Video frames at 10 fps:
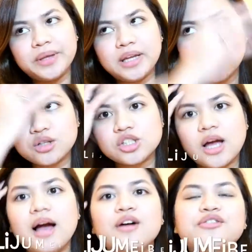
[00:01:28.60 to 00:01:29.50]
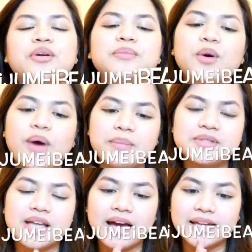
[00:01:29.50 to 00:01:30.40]
Binili ko siya from the
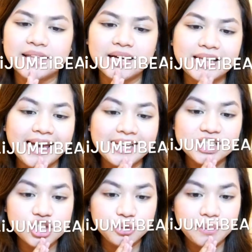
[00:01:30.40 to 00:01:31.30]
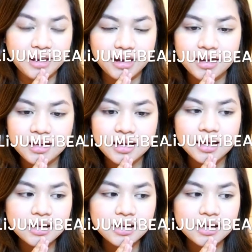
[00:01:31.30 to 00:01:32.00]
website ng Kylie Jamay